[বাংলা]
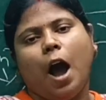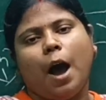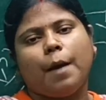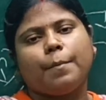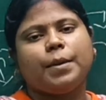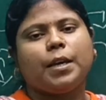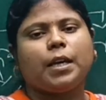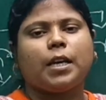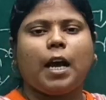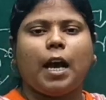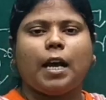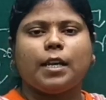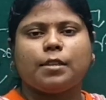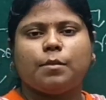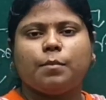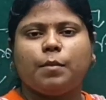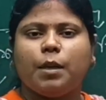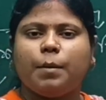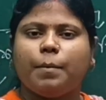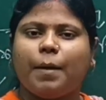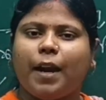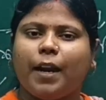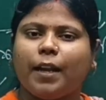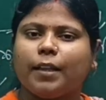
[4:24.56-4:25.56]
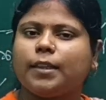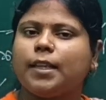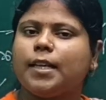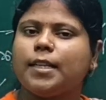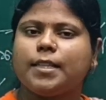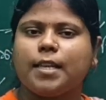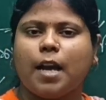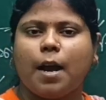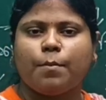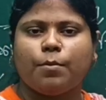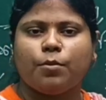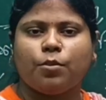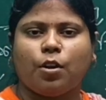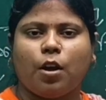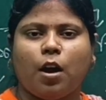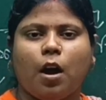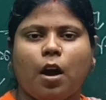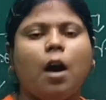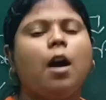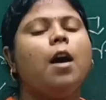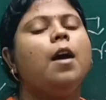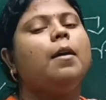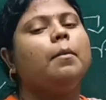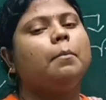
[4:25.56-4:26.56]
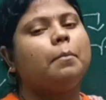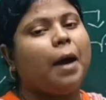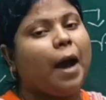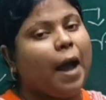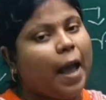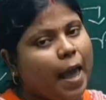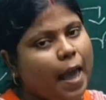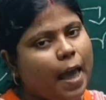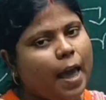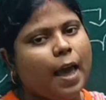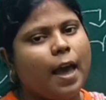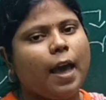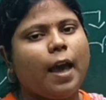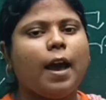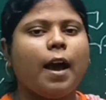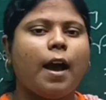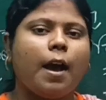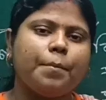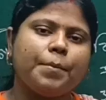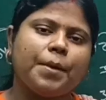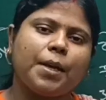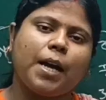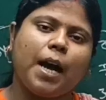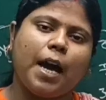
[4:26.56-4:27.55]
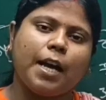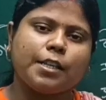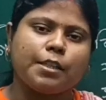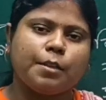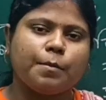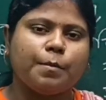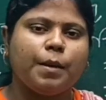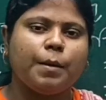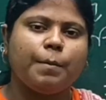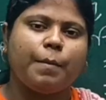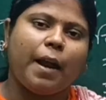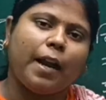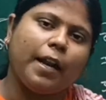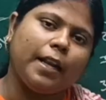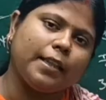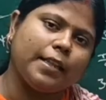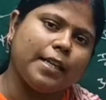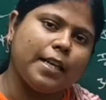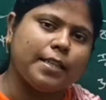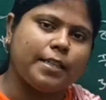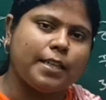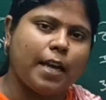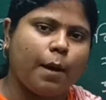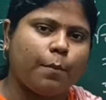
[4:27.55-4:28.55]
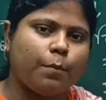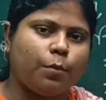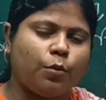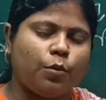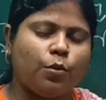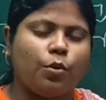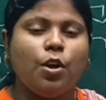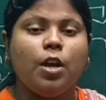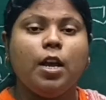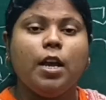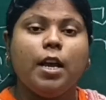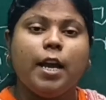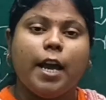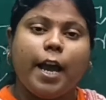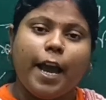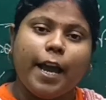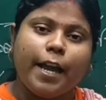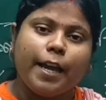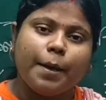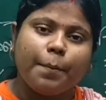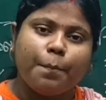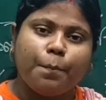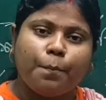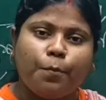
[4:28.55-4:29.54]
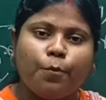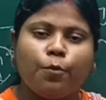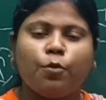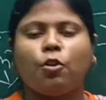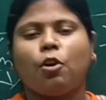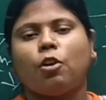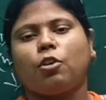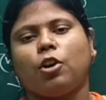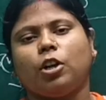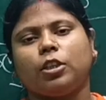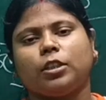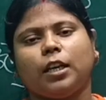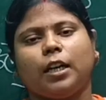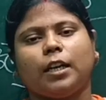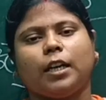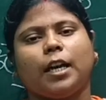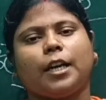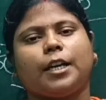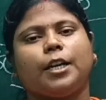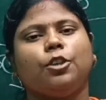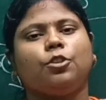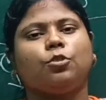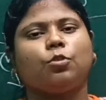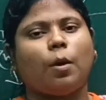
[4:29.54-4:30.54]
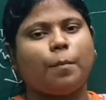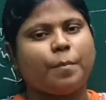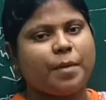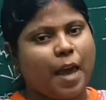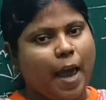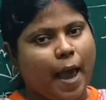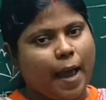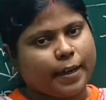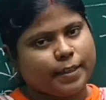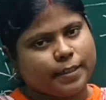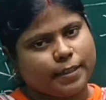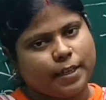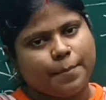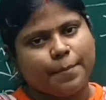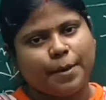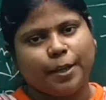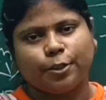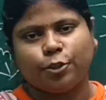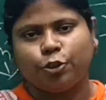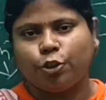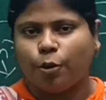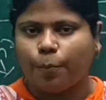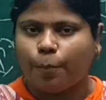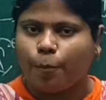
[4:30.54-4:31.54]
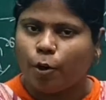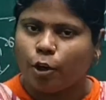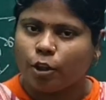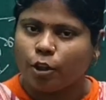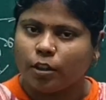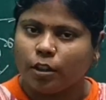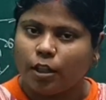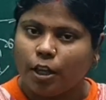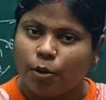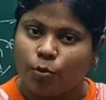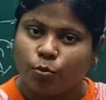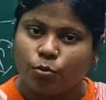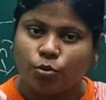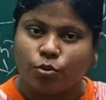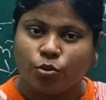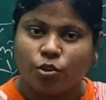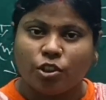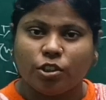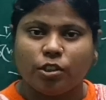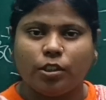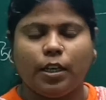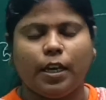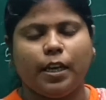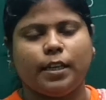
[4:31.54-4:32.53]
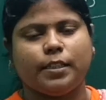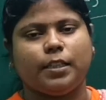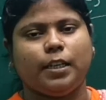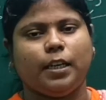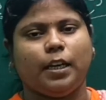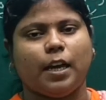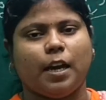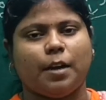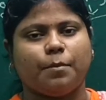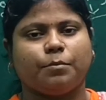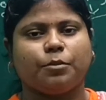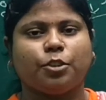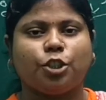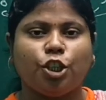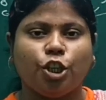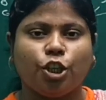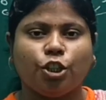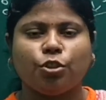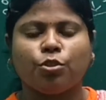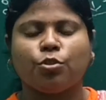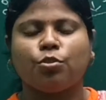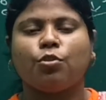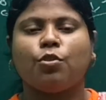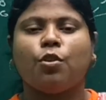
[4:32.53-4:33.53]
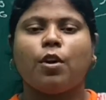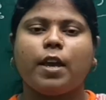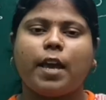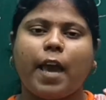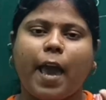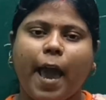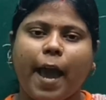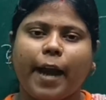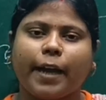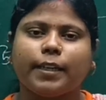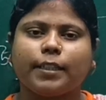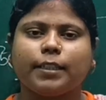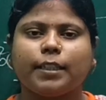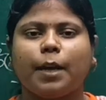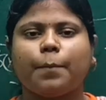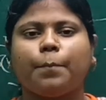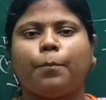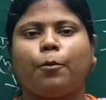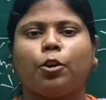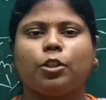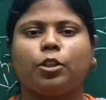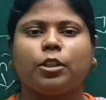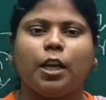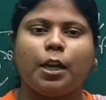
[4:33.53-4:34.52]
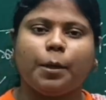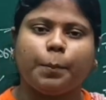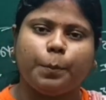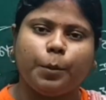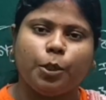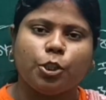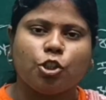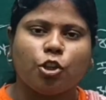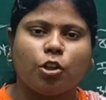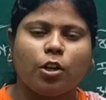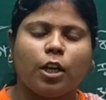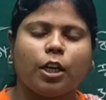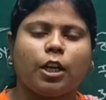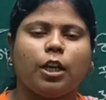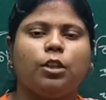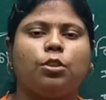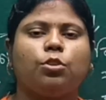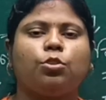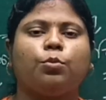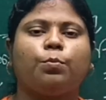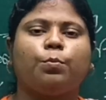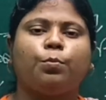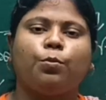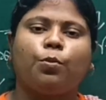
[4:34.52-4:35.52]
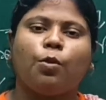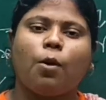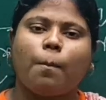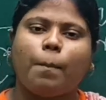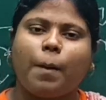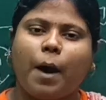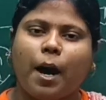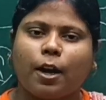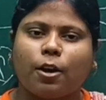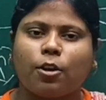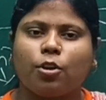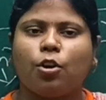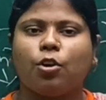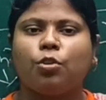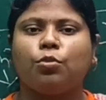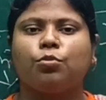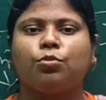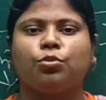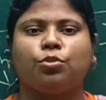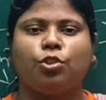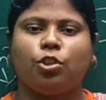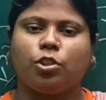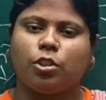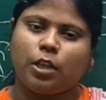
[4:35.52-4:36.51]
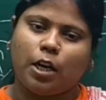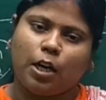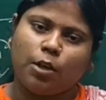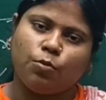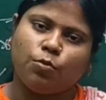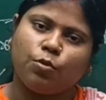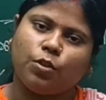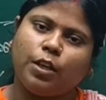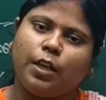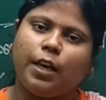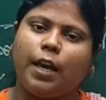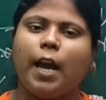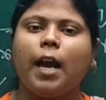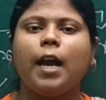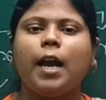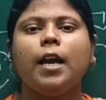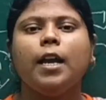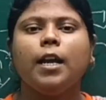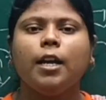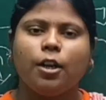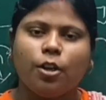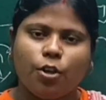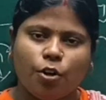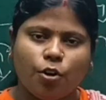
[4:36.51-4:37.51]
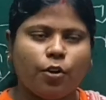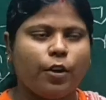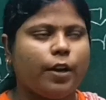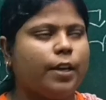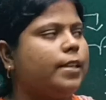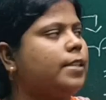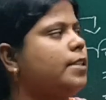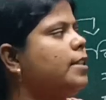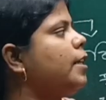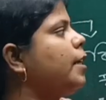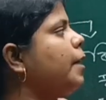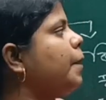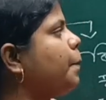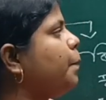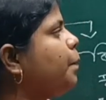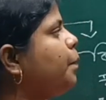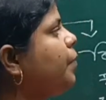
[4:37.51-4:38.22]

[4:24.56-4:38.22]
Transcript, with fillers: আমি কাশ্মীর বেড়াতে যাব না বা হ্যাঁ আমি কাশ্মীর বেড়াতে যাব এই পুরো কথাটা কিন্তু আমি একটা মাত্র পদ দিয়ে উত্তর দিয়েছিলাম কিন্তু ওই একটা পদের পিছনে কিন্তু পুরো বাক্য বাক্যর উত্তরটা লুকিয়ে রয়েছে